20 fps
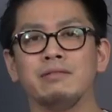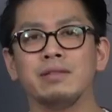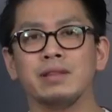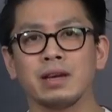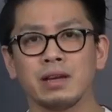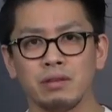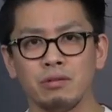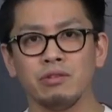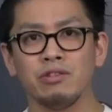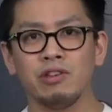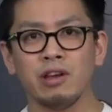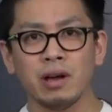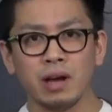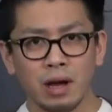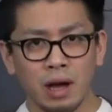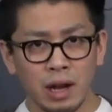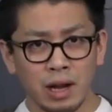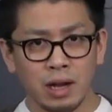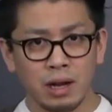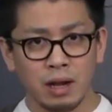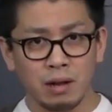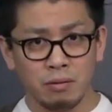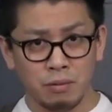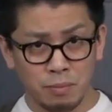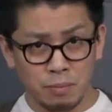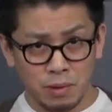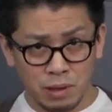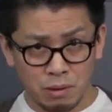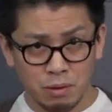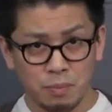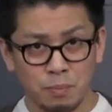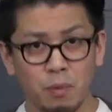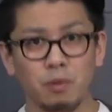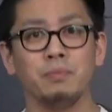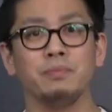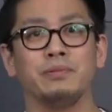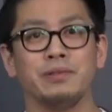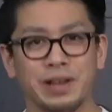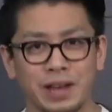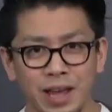るんだけどじゃあ彼らのその
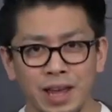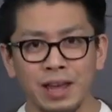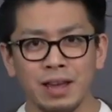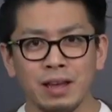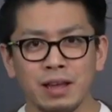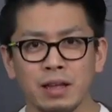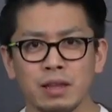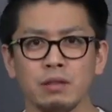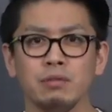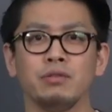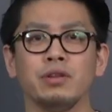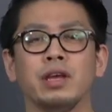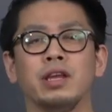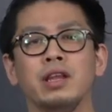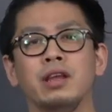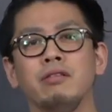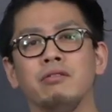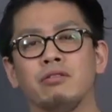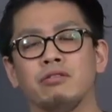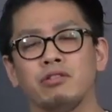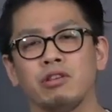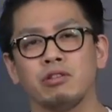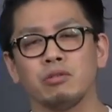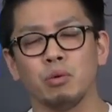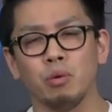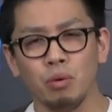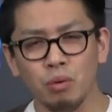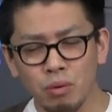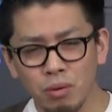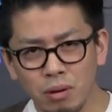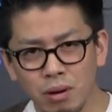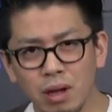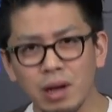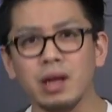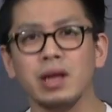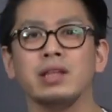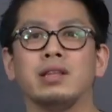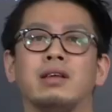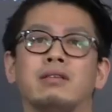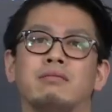ポンプはねそのエネルギーをじゃあどっか
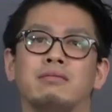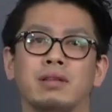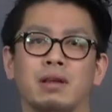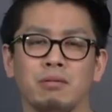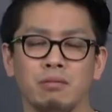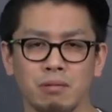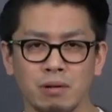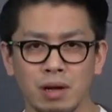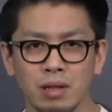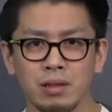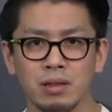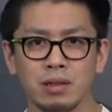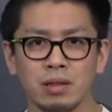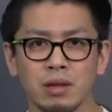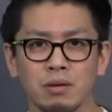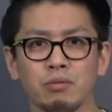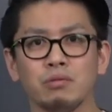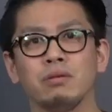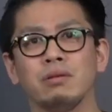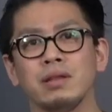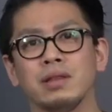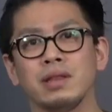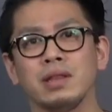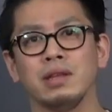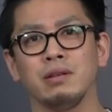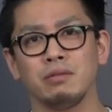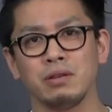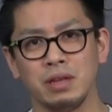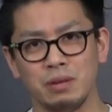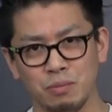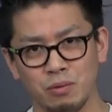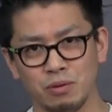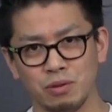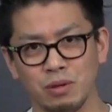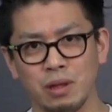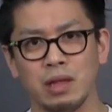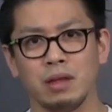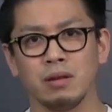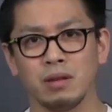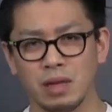ら得てるんだろうかってことが次の疑問
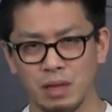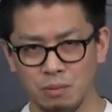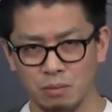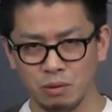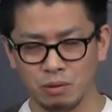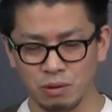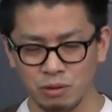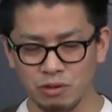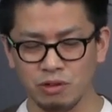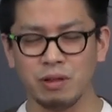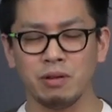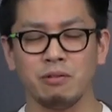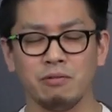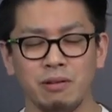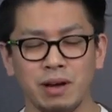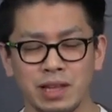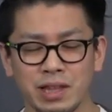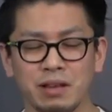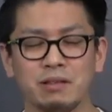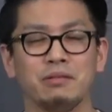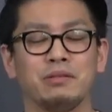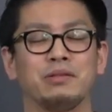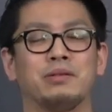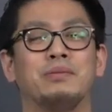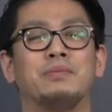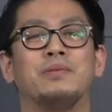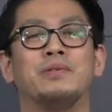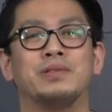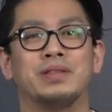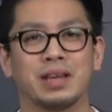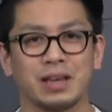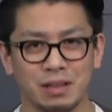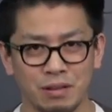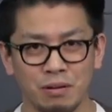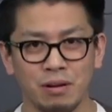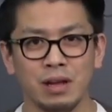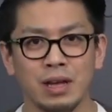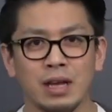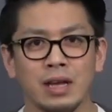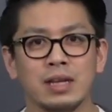疑問として湧いてくると思うんだけ
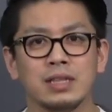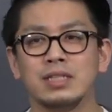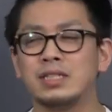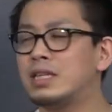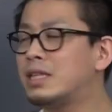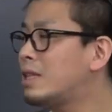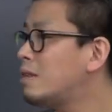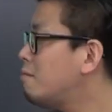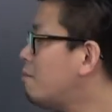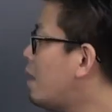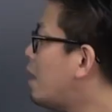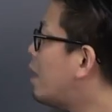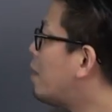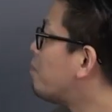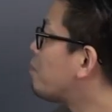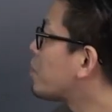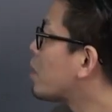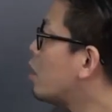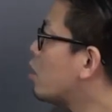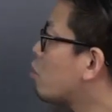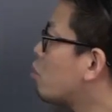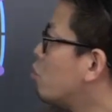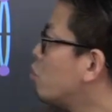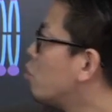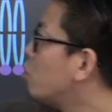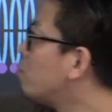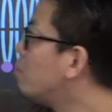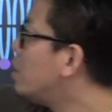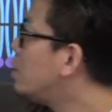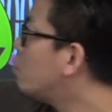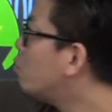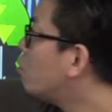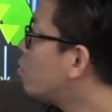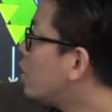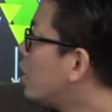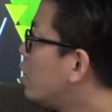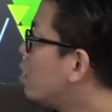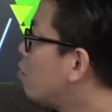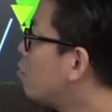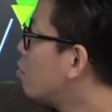ど実はこの
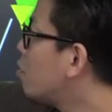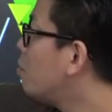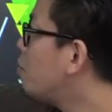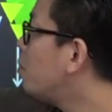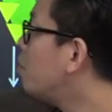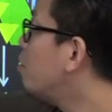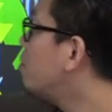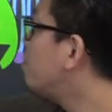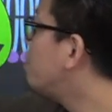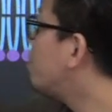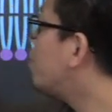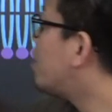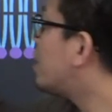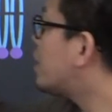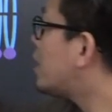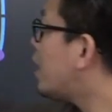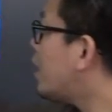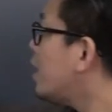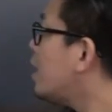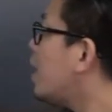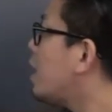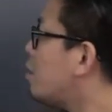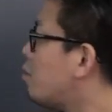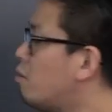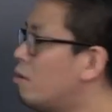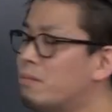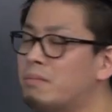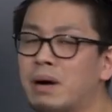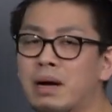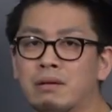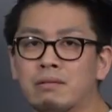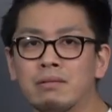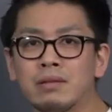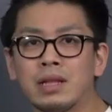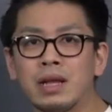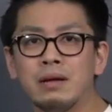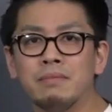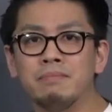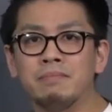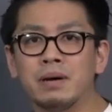緑色のポンプはただの膜
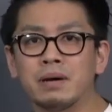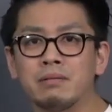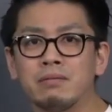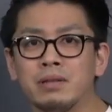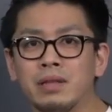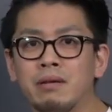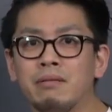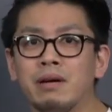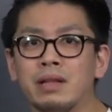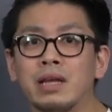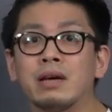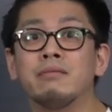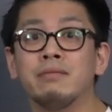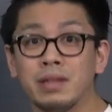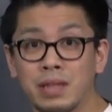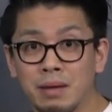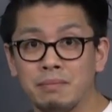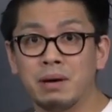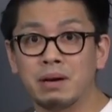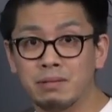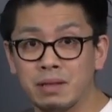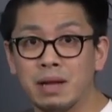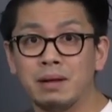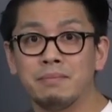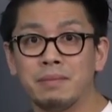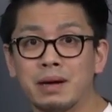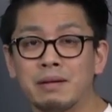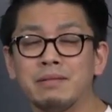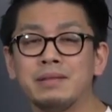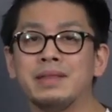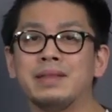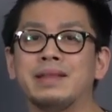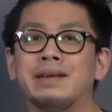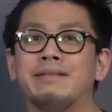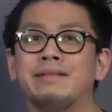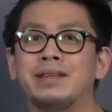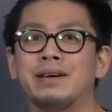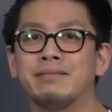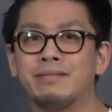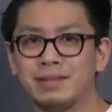タンパクではなくて膜タンパク質で
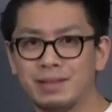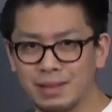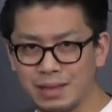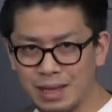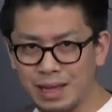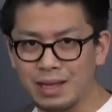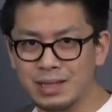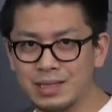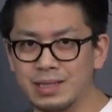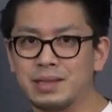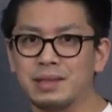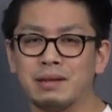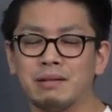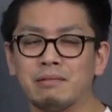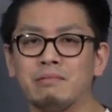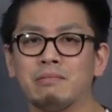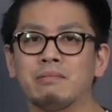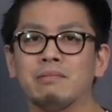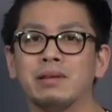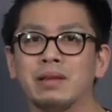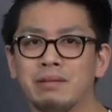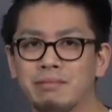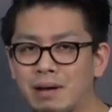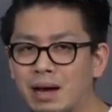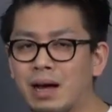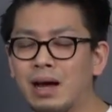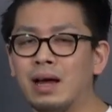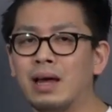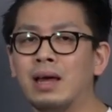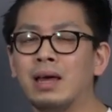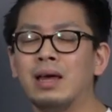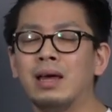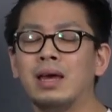はなくて実はここには